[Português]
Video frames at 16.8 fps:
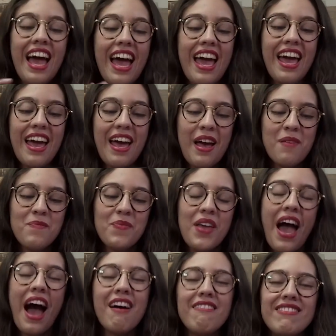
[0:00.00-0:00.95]
É,
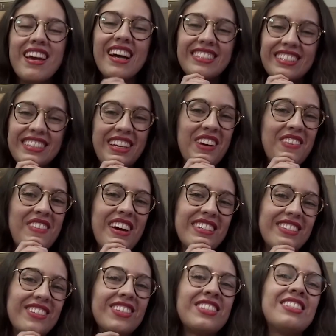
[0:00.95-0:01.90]
a viagem que eu
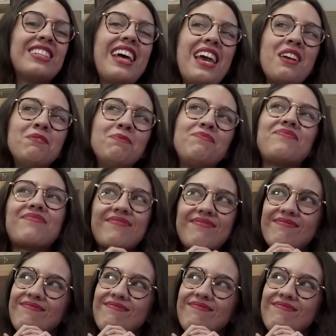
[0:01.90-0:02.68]
mais gostei.